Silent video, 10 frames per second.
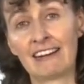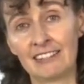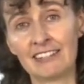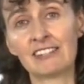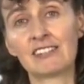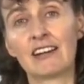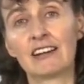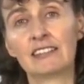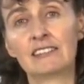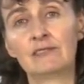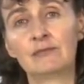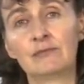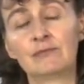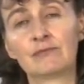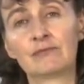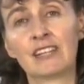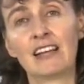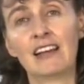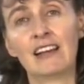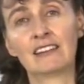Kann es sein,
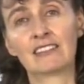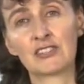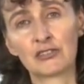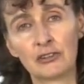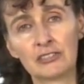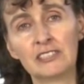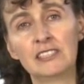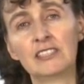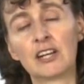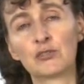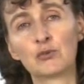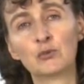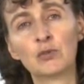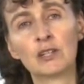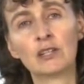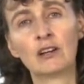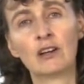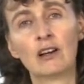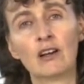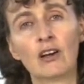dass Gott in die Natur
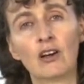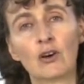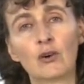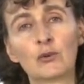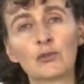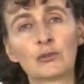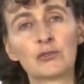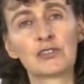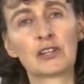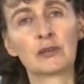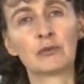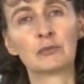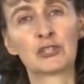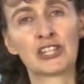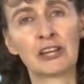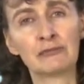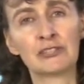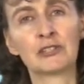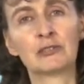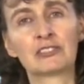und unsere
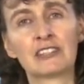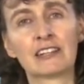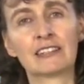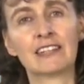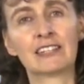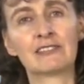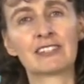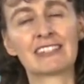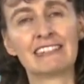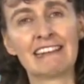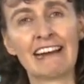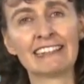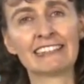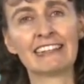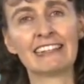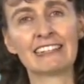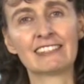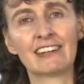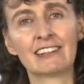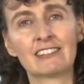Beschäftigung darin etwas
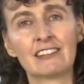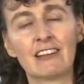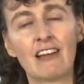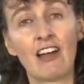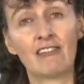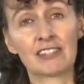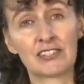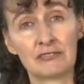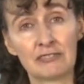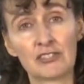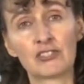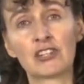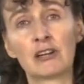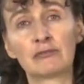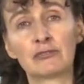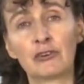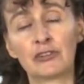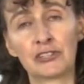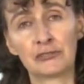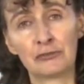hineingelegt hat, was die Wissenschaft
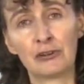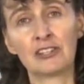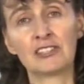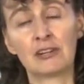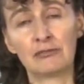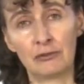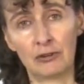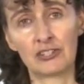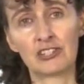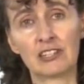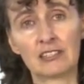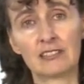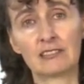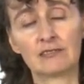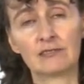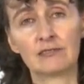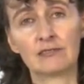noch nicht völlig erforscht hat?